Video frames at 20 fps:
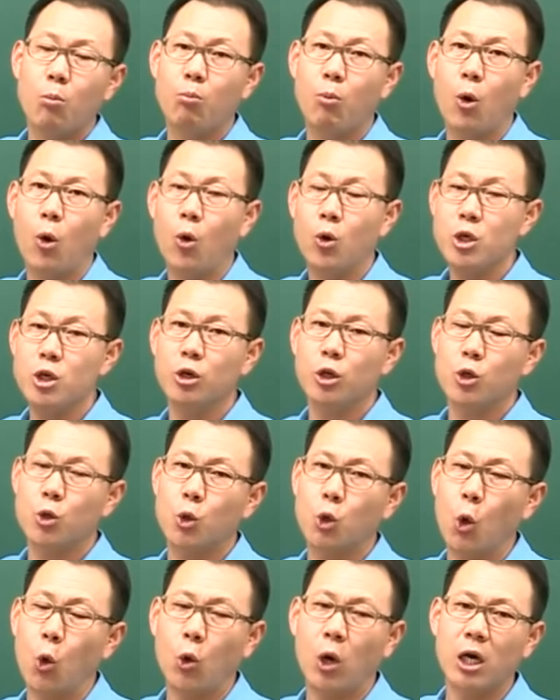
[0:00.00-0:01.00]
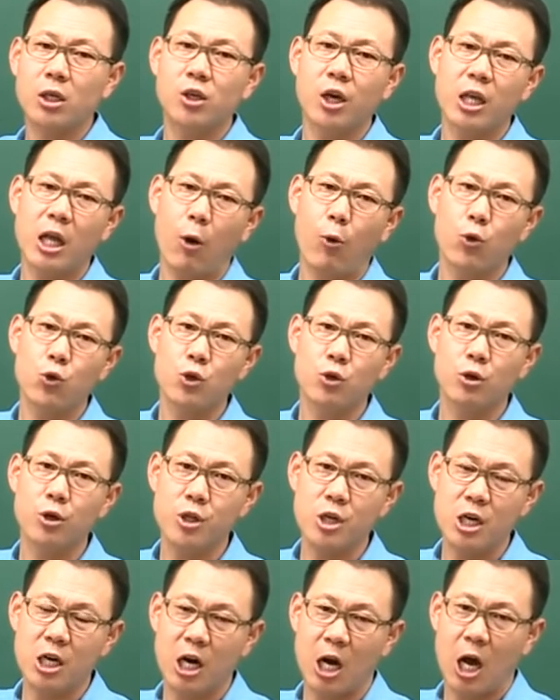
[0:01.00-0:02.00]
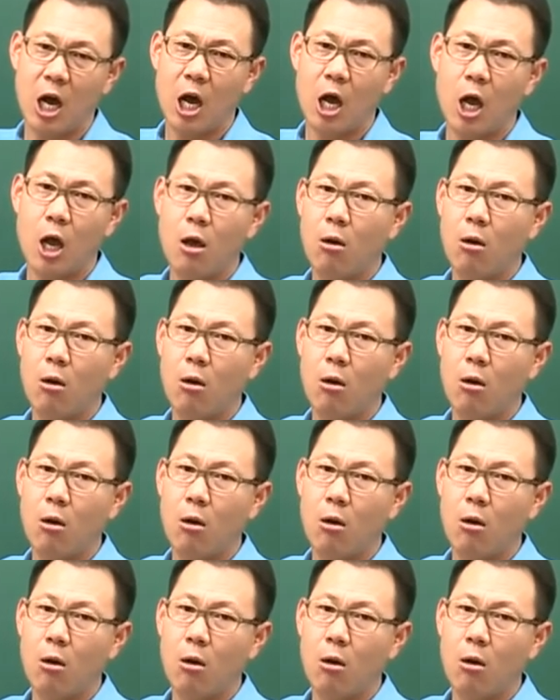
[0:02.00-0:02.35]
뭐 이거는 교과서에 나오는 거니까